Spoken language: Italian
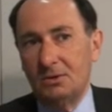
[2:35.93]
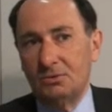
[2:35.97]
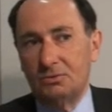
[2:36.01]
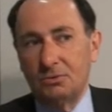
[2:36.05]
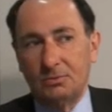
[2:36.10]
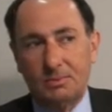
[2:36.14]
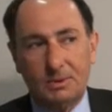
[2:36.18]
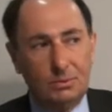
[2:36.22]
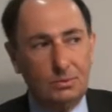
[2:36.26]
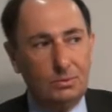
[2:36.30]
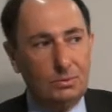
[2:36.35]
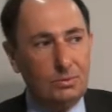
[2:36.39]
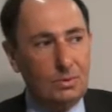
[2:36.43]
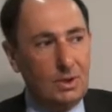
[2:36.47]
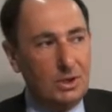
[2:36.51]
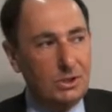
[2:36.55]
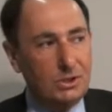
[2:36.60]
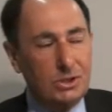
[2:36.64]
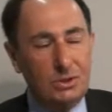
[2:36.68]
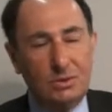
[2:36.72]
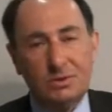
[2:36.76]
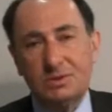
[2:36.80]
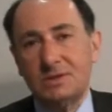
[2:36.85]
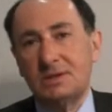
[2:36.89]
soprattutto la
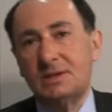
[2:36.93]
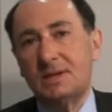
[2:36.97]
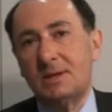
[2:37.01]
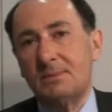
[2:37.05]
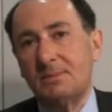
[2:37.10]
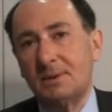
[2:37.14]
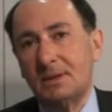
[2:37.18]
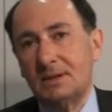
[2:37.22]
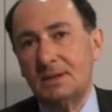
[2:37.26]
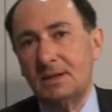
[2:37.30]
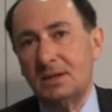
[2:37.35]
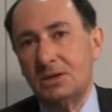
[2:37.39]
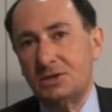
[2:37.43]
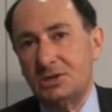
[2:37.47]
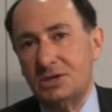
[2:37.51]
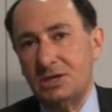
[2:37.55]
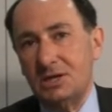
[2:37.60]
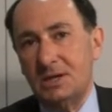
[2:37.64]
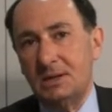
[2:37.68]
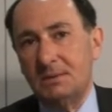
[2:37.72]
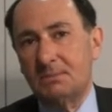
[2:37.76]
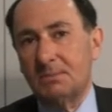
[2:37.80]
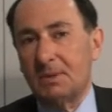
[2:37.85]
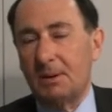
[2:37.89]
cirrosi da epatite
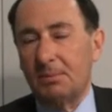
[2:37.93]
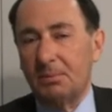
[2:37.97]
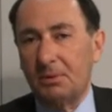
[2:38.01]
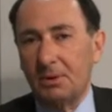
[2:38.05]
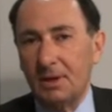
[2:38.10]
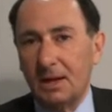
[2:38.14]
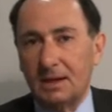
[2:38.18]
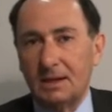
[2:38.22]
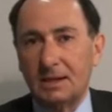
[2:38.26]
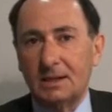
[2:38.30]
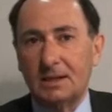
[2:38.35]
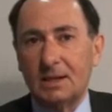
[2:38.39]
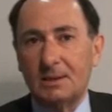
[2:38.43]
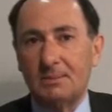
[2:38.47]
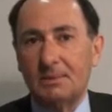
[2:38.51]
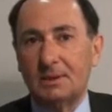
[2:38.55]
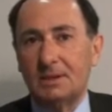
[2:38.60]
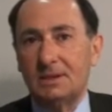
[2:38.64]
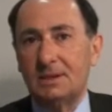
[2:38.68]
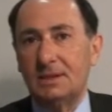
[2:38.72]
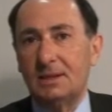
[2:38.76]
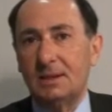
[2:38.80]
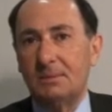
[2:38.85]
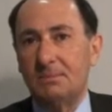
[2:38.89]
C, ma poi anche da
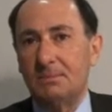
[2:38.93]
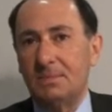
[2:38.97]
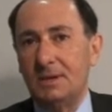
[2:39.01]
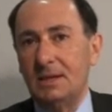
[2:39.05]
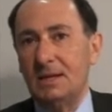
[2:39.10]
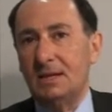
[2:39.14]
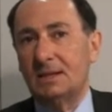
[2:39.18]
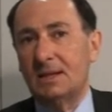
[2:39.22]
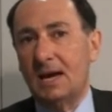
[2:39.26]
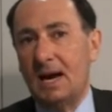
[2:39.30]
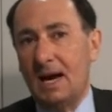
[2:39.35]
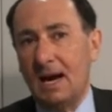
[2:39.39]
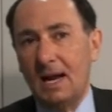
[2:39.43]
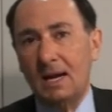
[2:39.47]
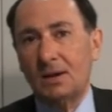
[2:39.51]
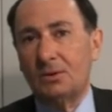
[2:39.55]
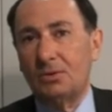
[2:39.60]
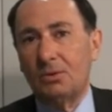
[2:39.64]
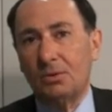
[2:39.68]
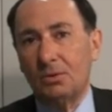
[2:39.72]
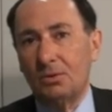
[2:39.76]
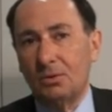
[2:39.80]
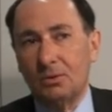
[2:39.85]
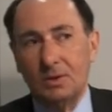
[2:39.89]
epatite B, da
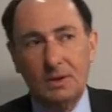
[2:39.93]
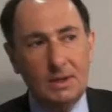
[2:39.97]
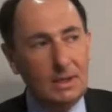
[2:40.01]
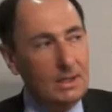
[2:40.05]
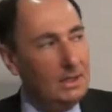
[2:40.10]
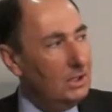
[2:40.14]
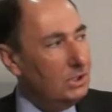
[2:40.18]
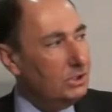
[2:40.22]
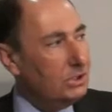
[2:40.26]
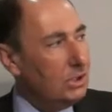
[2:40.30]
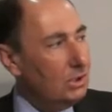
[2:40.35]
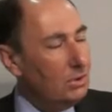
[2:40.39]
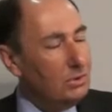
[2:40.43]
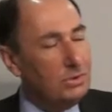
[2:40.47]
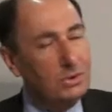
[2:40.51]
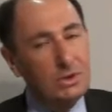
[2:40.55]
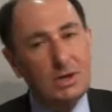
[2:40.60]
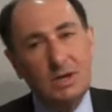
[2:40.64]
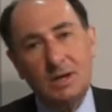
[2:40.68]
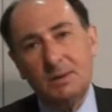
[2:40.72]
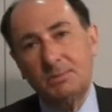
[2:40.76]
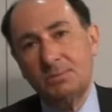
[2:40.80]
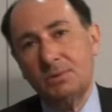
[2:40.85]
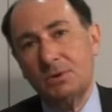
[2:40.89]
alcol, le
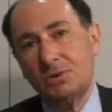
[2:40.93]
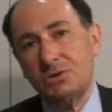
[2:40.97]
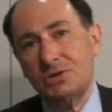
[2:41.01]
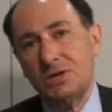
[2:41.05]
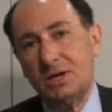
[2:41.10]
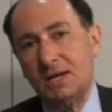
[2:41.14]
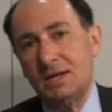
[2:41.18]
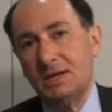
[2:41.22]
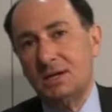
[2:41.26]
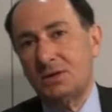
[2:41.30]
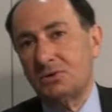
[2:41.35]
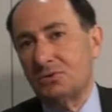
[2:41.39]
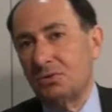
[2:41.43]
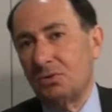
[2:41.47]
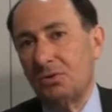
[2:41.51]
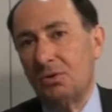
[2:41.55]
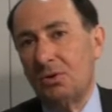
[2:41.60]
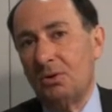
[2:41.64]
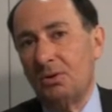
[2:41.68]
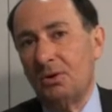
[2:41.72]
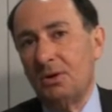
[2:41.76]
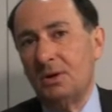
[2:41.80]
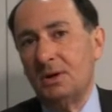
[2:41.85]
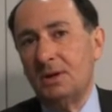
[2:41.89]
cirrosi criptogenetiche
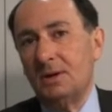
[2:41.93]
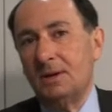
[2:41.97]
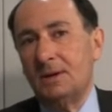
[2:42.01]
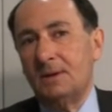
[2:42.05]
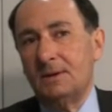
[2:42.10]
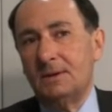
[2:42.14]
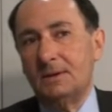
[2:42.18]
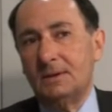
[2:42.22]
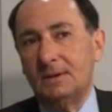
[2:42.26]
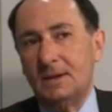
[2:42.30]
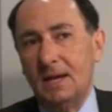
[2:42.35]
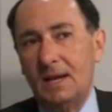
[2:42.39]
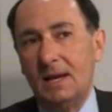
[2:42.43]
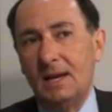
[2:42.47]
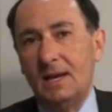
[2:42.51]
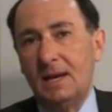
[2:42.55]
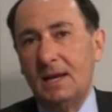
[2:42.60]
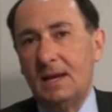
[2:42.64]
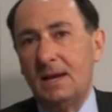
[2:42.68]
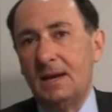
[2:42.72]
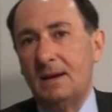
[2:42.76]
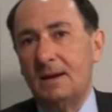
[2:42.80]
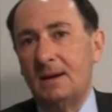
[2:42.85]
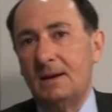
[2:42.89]
sono
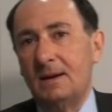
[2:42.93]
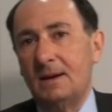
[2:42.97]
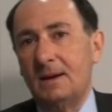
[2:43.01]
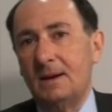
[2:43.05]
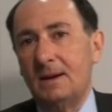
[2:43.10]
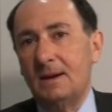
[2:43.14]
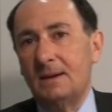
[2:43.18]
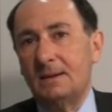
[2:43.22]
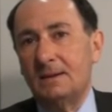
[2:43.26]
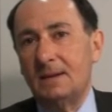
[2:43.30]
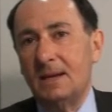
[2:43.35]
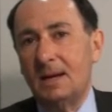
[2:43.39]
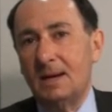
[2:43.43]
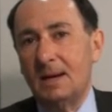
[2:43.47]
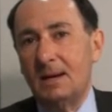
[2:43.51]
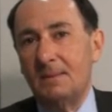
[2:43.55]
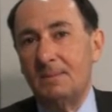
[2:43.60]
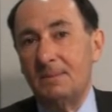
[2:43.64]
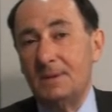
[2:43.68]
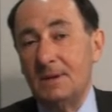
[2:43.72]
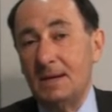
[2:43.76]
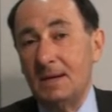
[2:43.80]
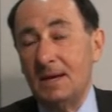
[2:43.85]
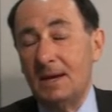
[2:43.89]
delle eh,
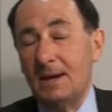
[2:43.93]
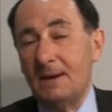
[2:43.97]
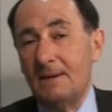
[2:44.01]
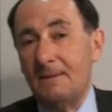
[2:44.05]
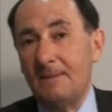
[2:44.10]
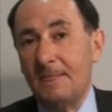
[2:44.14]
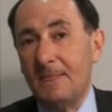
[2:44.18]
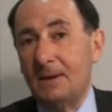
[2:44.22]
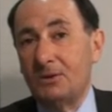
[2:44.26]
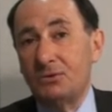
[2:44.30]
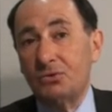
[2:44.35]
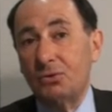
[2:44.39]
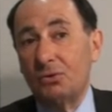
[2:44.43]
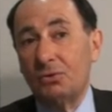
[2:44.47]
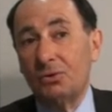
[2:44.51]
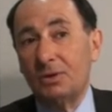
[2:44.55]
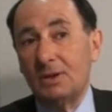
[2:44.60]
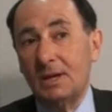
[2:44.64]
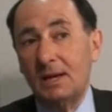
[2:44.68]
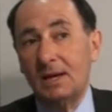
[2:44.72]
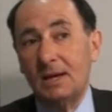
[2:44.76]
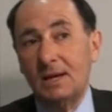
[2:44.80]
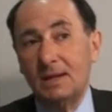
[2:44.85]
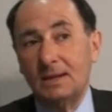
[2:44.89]
terapie, sono
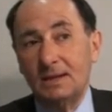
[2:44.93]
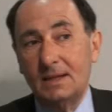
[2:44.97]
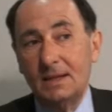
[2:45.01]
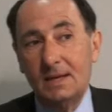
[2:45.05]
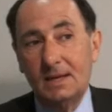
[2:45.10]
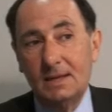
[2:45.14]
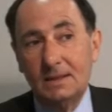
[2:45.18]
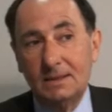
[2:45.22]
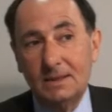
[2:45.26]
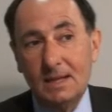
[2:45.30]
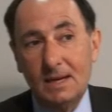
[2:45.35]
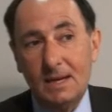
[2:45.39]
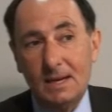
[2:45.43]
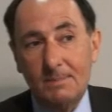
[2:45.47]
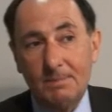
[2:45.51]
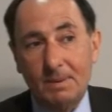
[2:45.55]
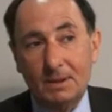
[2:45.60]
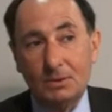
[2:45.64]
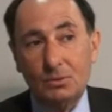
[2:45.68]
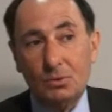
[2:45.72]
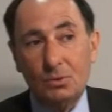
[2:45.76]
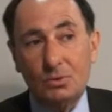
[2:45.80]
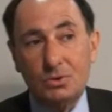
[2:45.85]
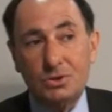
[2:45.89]
delle, delle, delle,
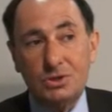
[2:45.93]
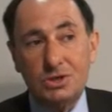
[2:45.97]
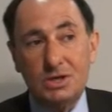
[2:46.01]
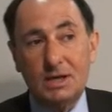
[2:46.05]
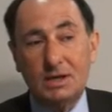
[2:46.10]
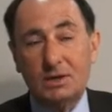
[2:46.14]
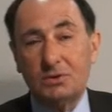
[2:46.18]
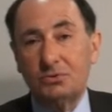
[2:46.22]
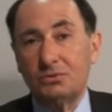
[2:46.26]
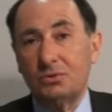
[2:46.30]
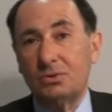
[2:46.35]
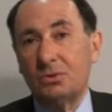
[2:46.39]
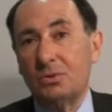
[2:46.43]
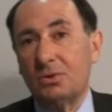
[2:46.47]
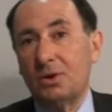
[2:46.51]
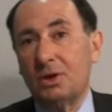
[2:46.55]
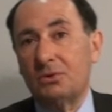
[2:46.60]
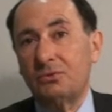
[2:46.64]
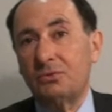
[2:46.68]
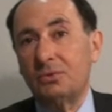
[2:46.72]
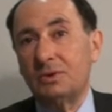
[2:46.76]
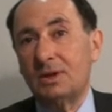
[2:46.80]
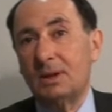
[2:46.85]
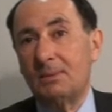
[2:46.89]
patologie che sono
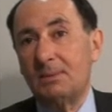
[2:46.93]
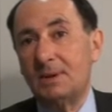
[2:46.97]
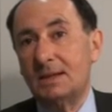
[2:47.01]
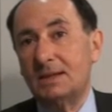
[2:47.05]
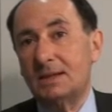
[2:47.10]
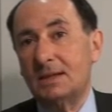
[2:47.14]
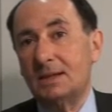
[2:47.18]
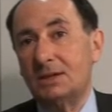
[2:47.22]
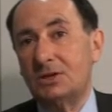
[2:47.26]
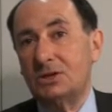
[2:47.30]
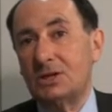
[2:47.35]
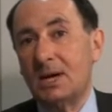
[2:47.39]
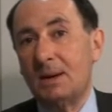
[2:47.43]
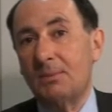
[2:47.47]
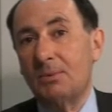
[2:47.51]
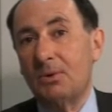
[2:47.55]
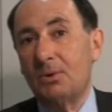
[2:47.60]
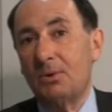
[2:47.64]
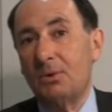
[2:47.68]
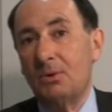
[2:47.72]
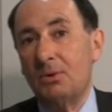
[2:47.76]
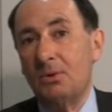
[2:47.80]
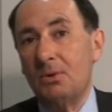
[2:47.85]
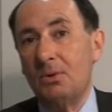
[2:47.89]
assolutamente
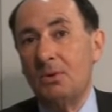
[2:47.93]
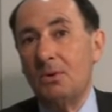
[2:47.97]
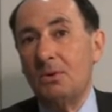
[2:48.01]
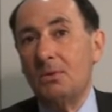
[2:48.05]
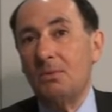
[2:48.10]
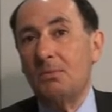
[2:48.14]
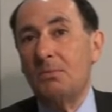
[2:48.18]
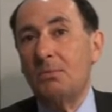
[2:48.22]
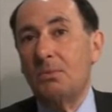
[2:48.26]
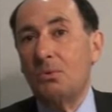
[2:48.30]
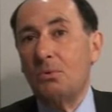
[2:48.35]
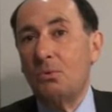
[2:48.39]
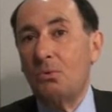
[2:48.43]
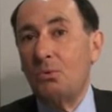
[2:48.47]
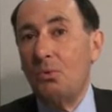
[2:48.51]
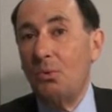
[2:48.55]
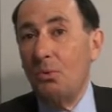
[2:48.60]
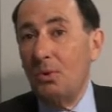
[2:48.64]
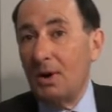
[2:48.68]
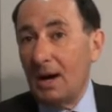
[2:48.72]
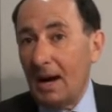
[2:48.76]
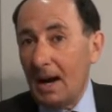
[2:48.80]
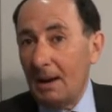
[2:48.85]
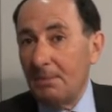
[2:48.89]
diciamo,
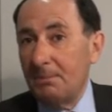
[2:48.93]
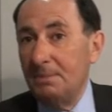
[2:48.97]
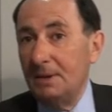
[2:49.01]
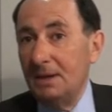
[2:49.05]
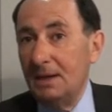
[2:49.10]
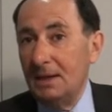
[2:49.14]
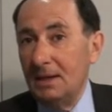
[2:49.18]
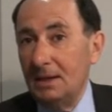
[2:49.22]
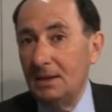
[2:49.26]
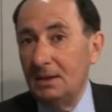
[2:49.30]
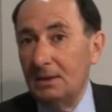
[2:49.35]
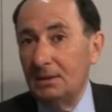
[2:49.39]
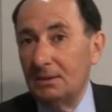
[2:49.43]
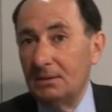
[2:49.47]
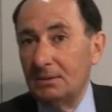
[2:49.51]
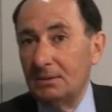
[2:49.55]
curabili